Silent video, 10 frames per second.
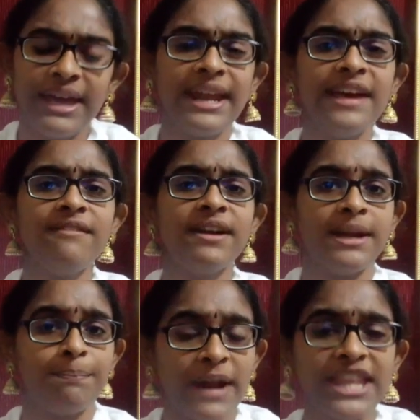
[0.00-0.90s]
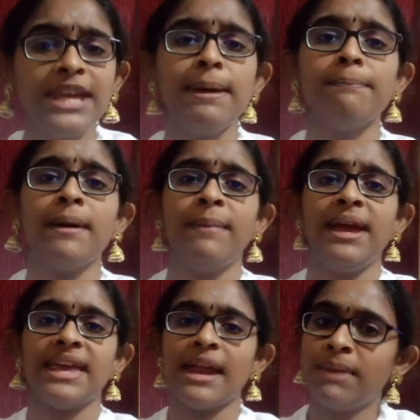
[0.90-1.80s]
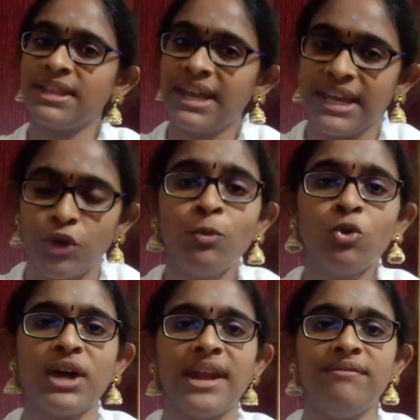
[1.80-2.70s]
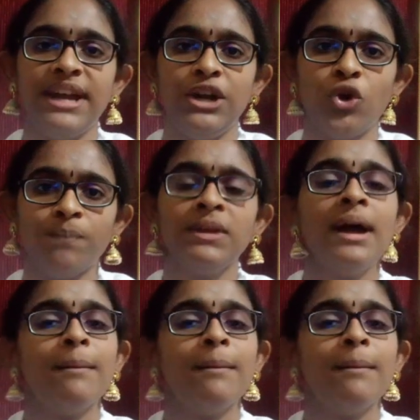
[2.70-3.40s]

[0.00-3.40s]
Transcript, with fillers: இறைவனின் பிரதிபிம்பமே என்பதனையும் உணர வேண்டும்